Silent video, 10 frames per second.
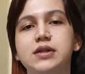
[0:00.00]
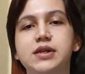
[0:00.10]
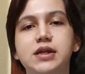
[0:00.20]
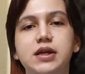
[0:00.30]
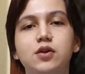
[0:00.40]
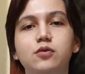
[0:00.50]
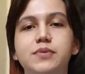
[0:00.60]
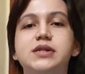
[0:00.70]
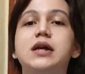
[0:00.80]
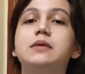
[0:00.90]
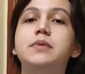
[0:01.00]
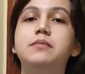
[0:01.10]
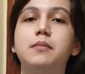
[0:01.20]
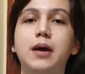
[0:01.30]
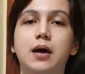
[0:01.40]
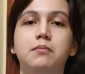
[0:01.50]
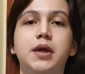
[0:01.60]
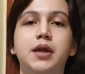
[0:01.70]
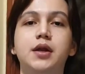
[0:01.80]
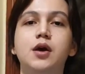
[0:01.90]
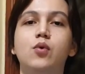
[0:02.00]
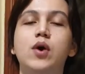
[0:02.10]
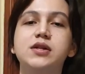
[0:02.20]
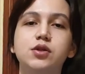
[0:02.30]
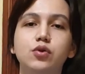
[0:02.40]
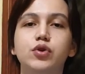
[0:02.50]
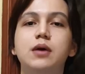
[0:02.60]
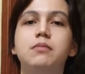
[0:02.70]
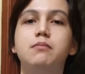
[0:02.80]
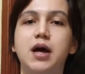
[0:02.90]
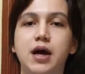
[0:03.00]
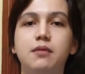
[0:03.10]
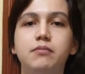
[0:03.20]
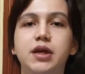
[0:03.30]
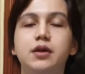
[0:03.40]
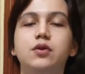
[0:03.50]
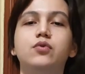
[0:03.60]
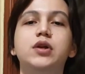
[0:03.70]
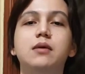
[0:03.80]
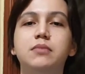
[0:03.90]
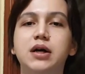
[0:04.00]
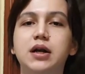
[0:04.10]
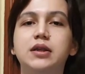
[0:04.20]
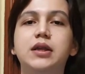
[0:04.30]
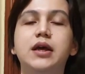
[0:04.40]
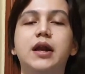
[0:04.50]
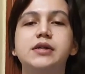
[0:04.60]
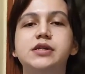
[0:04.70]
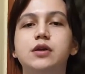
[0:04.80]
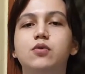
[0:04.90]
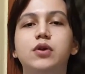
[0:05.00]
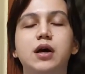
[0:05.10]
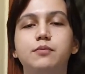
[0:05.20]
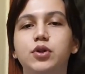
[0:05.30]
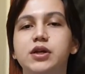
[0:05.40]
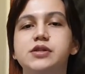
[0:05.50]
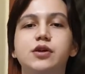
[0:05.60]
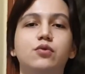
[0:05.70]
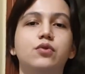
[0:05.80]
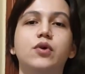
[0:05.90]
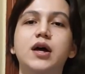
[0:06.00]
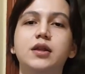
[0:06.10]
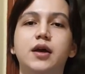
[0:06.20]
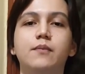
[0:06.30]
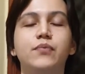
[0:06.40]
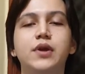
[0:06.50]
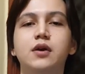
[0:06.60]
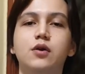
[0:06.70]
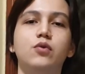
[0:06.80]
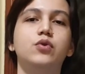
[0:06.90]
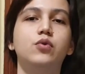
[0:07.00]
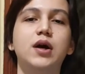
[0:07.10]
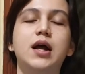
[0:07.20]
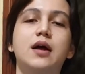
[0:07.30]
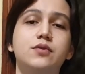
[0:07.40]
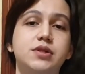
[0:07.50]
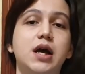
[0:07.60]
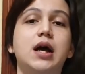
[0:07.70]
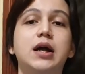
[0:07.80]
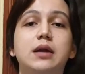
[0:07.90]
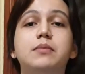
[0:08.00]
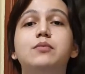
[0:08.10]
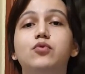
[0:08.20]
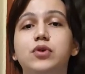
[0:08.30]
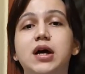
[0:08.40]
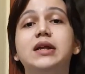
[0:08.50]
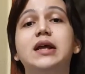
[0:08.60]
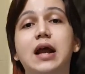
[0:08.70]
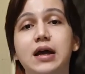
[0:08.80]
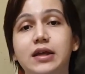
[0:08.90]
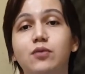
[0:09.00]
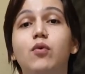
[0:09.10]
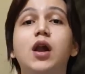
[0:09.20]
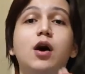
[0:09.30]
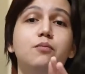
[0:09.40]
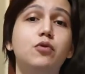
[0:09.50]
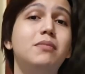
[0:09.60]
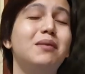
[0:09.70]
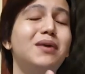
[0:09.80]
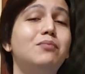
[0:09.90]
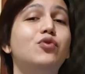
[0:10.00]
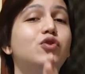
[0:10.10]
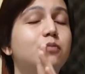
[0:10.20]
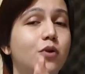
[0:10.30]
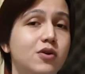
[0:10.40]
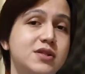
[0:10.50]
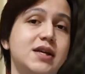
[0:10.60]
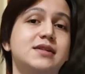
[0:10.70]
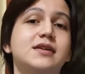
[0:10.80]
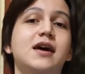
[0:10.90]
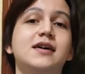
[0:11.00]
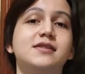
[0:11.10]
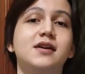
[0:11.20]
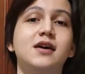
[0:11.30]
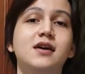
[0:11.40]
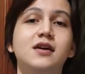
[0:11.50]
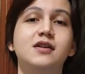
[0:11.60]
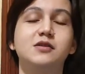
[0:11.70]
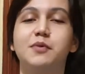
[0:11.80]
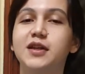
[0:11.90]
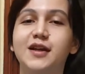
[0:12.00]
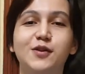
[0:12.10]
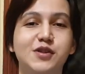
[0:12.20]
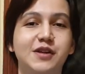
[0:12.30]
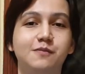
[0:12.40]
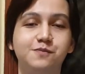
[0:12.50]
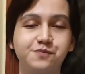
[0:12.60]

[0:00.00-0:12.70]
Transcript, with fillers: Jadi lu bisa lebih memahamin. Once lo udah memahamin, lo udah mengerti resiko dan potensi keuntungannya, keuntungan harusnya akan lebih mudah diraih, walaupun memang butuh proses, guys. Seperti itu sih.